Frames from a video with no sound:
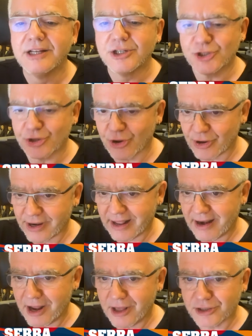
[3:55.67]
sono
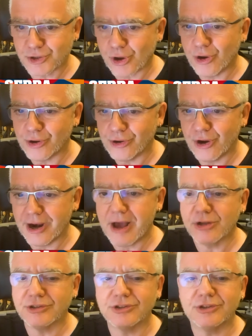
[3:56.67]
le, sono le
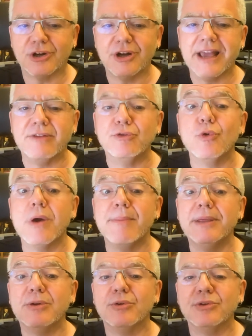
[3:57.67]
8 e 2
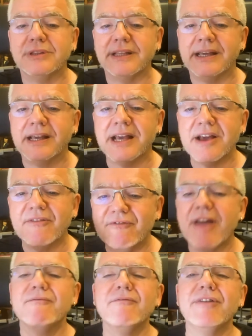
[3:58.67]
minuti.
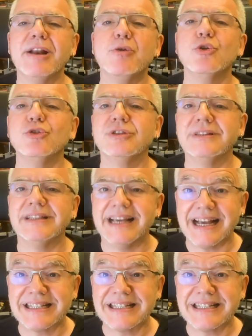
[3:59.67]
Benvenuti a